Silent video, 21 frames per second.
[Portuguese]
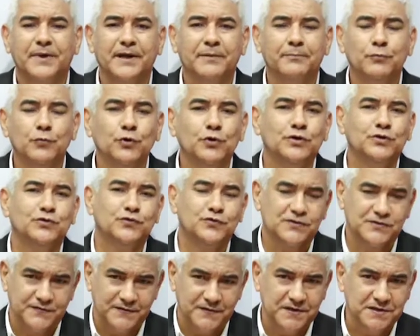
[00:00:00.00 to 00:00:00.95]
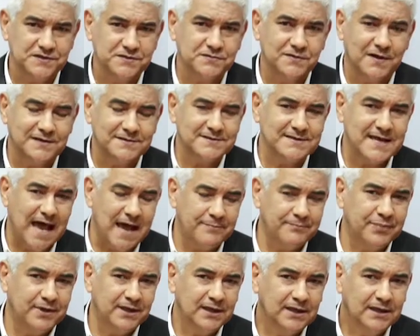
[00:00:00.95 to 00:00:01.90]
Também muitos vídeos no
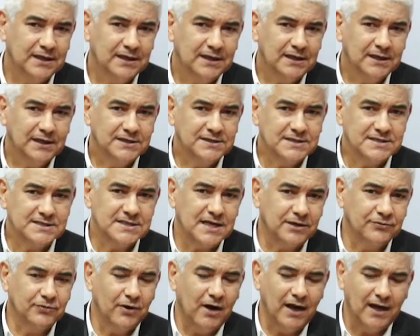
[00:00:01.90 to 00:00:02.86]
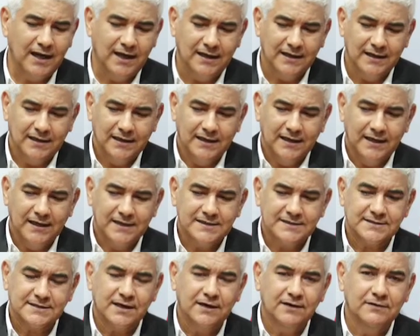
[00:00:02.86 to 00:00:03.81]
WhatsApp dizendo: olha,
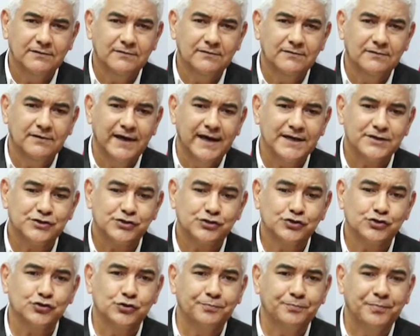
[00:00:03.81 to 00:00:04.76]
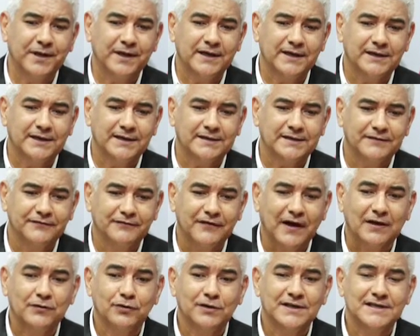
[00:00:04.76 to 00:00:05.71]
estão é, super
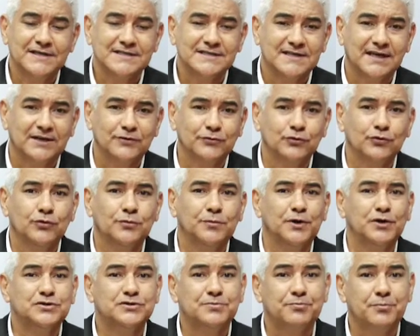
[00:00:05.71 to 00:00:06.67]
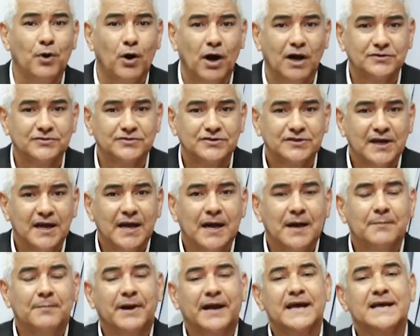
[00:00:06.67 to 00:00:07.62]
valorizando o número de mortos
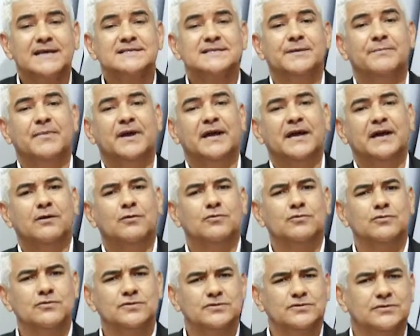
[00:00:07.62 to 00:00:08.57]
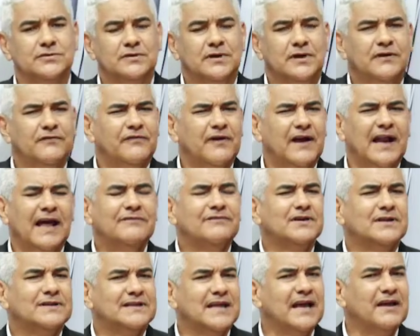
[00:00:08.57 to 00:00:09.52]
para receber recursos.
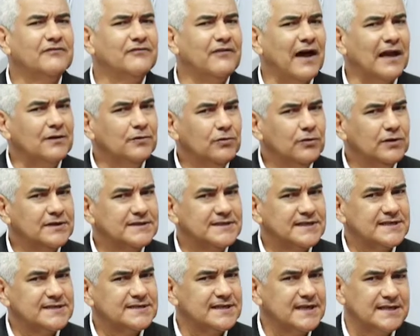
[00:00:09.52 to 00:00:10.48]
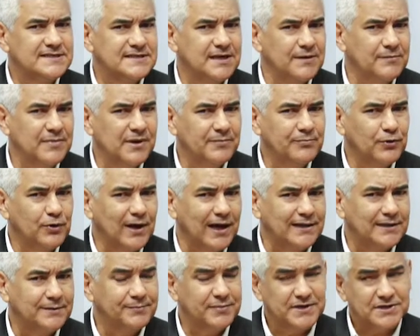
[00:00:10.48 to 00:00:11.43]
Falavam até em valores que se recebia por
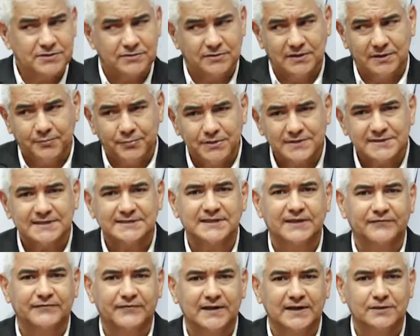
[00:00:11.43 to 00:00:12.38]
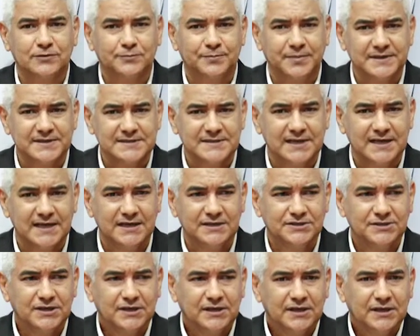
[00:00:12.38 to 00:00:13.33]
cada pessoa. Depois dessa fala do
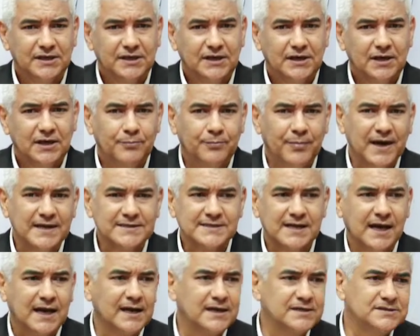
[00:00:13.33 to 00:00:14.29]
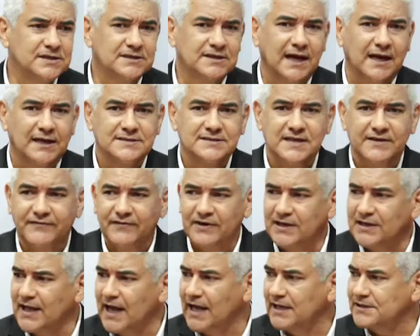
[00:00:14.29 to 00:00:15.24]
presidente, eu passo a acreditar que isso é
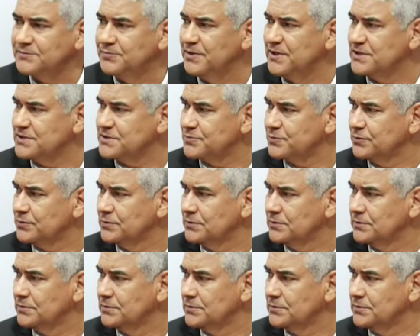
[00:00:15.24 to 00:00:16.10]
verdade, bicho.